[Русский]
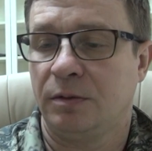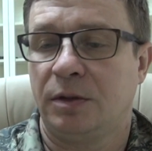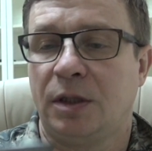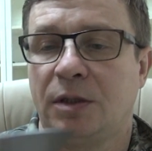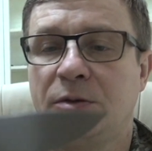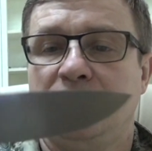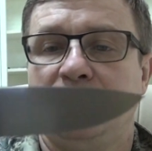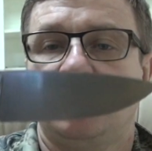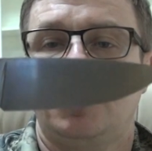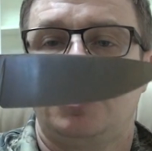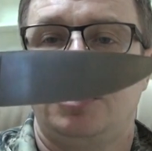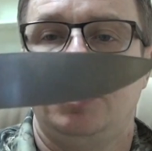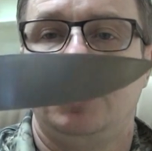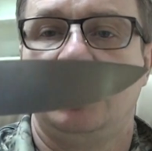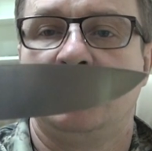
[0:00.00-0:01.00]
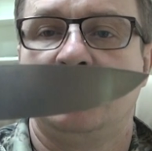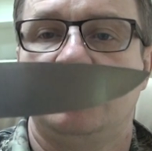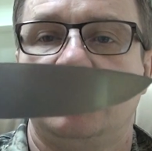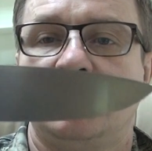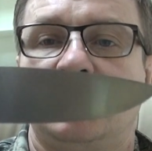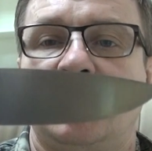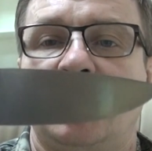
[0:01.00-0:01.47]
Второй нож
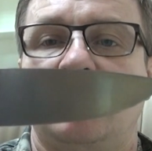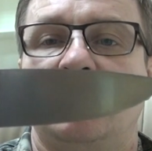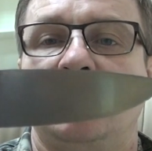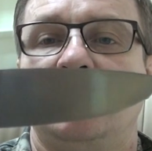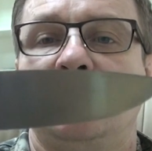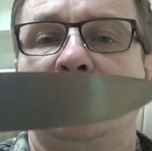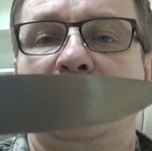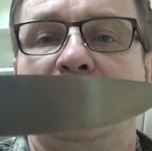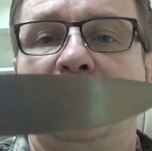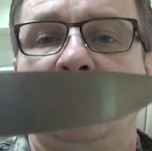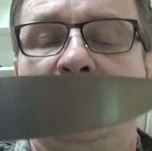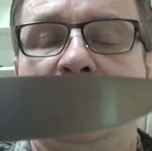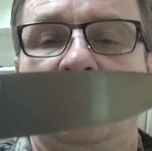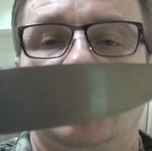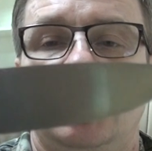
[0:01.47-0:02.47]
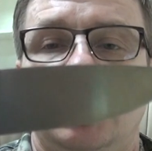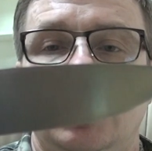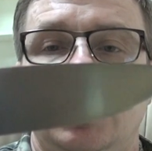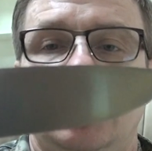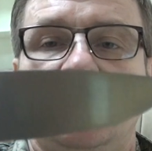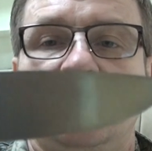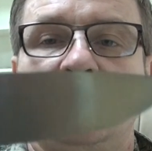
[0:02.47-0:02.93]
вот такой вот.
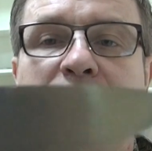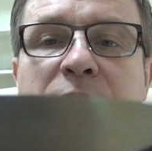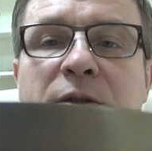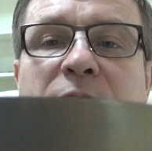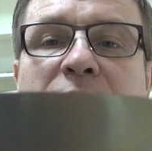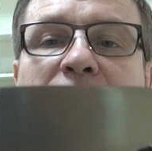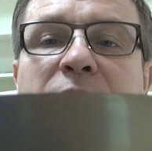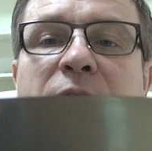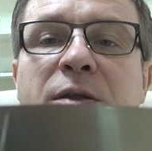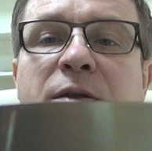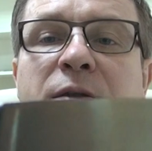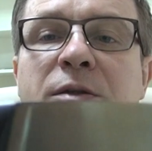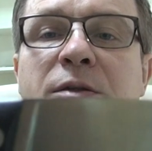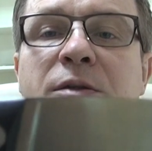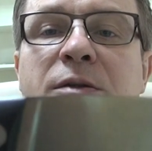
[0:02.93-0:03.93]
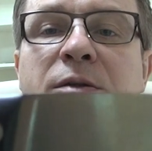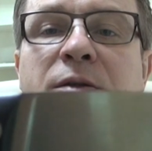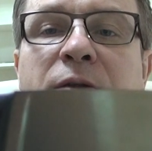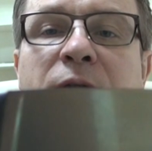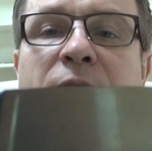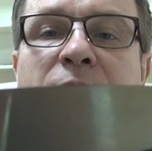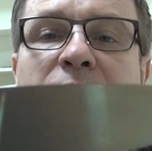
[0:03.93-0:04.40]
Это так.
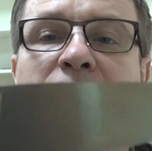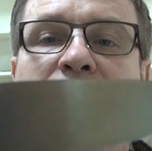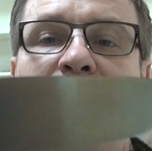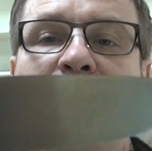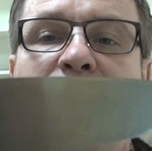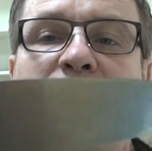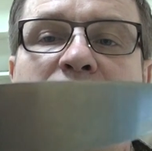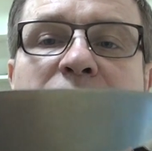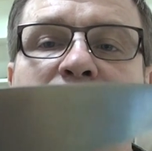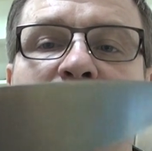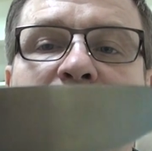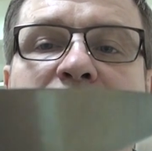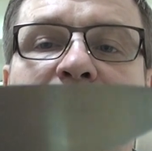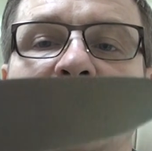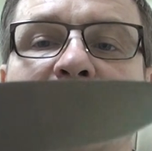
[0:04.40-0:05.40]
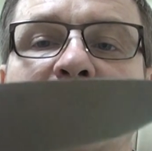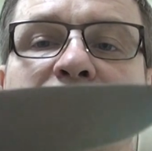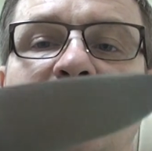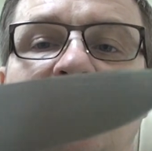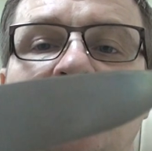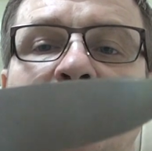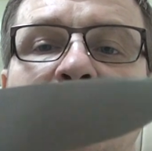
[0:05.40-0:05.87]
Его сделали в
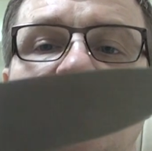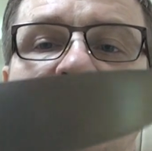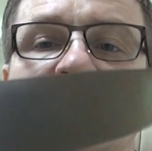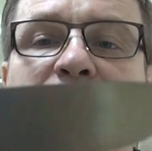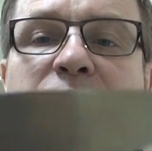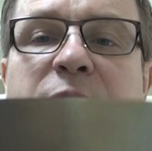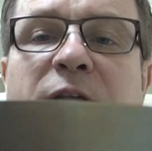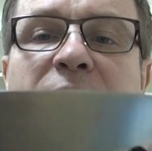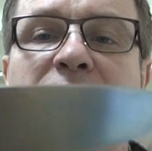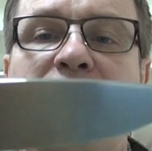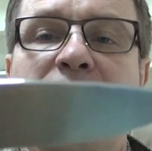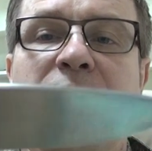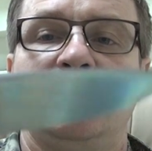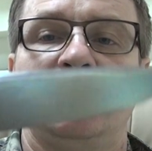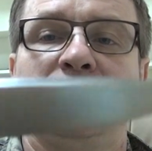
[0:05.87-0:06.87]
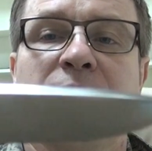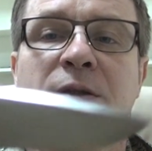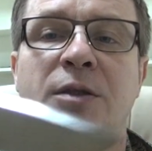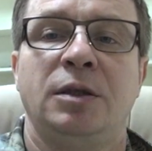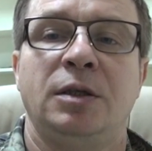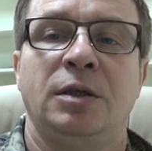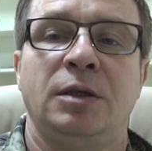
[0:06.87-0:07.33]
одном экземпляре.
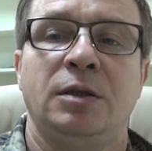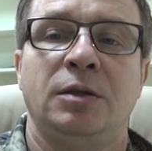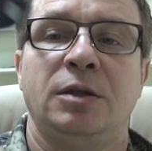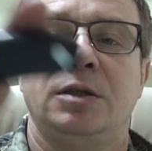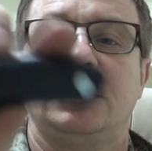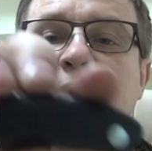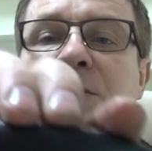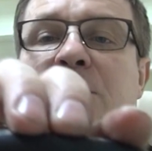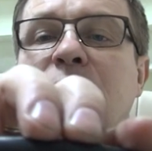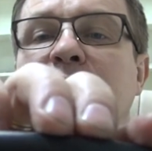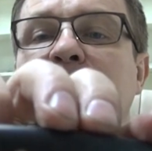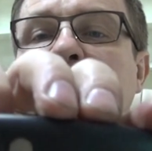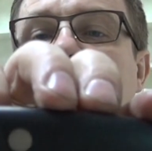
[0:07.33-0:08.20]
Этот нож